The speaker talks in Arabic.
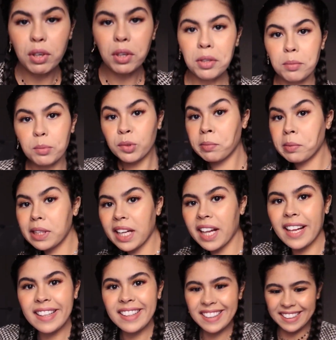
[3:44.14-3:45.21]
فرحوا مطربين
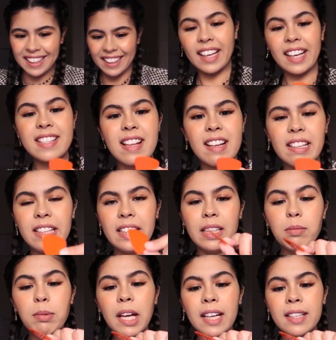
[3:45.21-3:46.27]
الخليج لقيت هاد
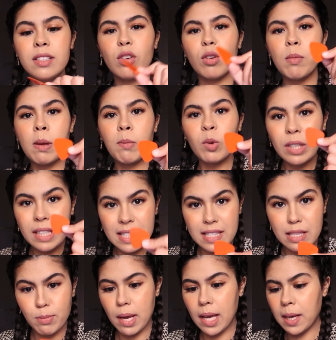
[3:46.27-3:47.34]
اللعيبه هادي نورمالمون
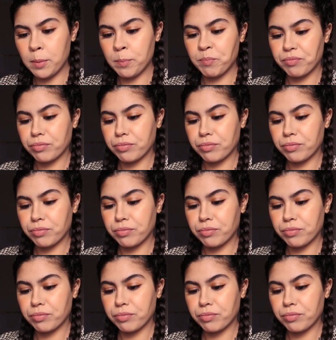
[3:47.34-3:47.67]
كتباع